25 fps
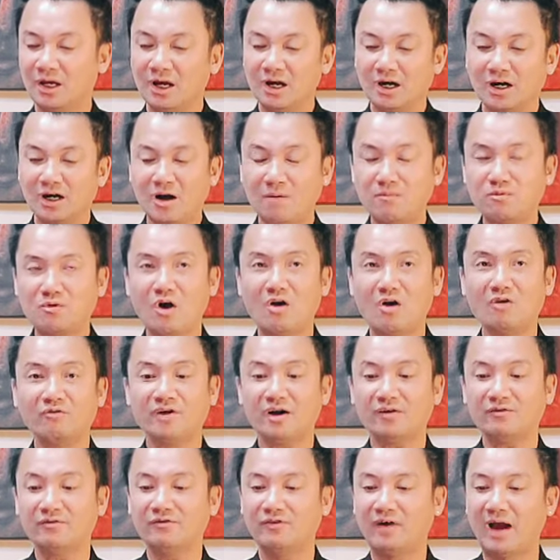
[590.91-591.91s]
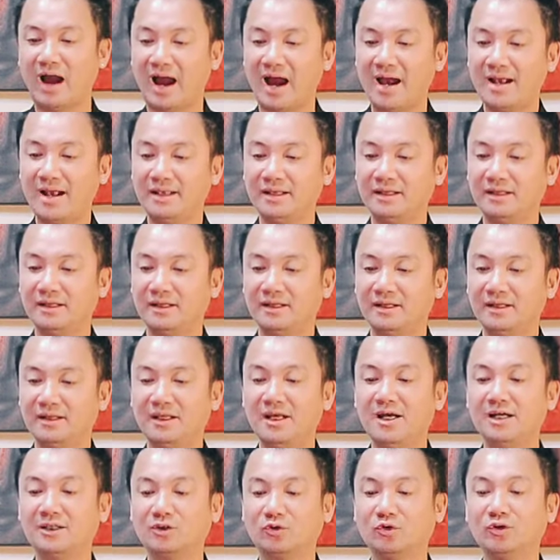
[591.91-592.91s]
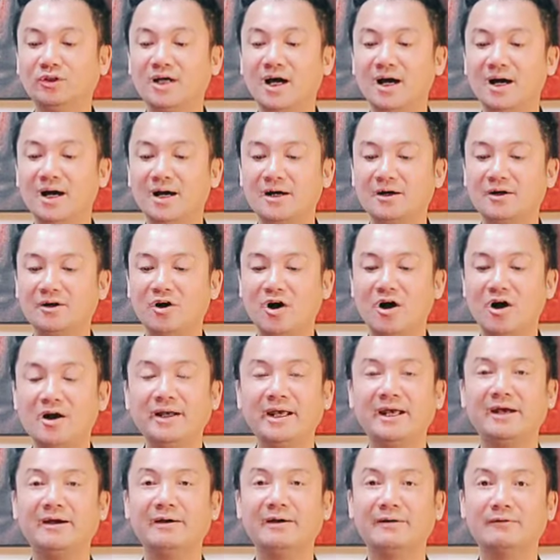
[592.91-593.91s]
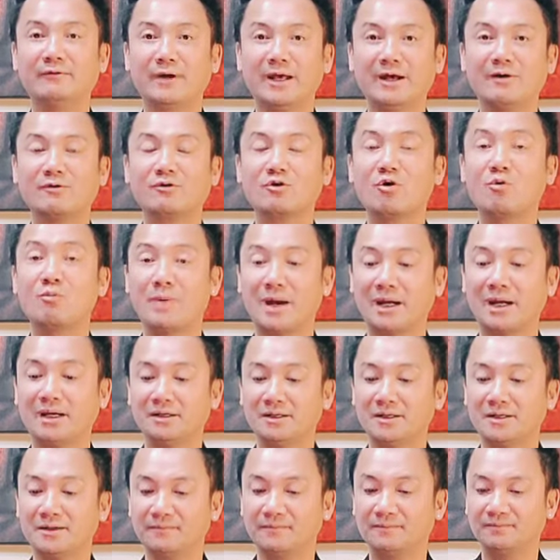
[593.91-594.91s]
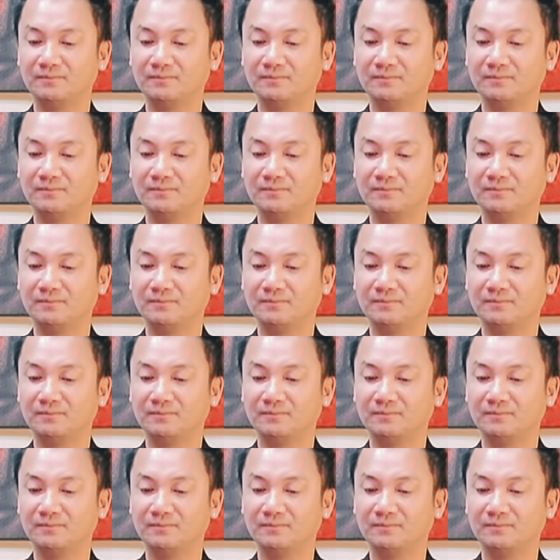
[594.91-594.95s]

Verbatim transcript: Không còn vất vả như tuổi thơ khó nghèo nghèo cùng mẹ nữa.